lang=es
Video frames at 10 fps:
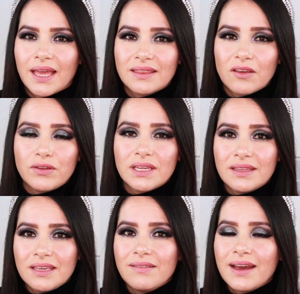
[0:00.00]
En
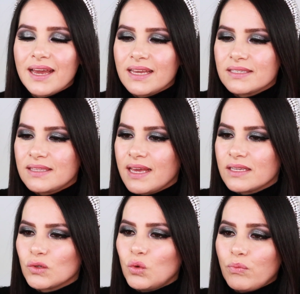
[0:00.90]
definitiva,
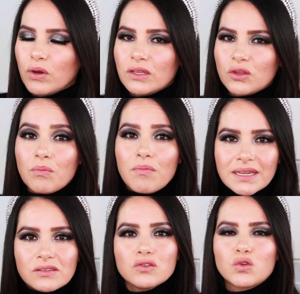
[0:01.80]
este es un poquito
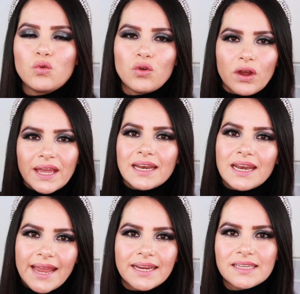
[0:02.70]
más oscuro que
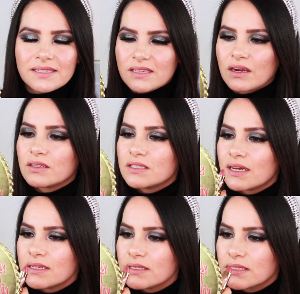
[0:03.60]
Lady
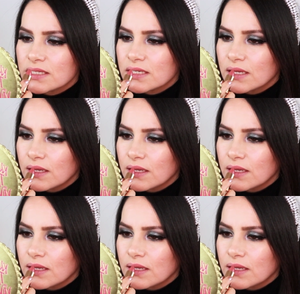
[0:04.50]
Stardust.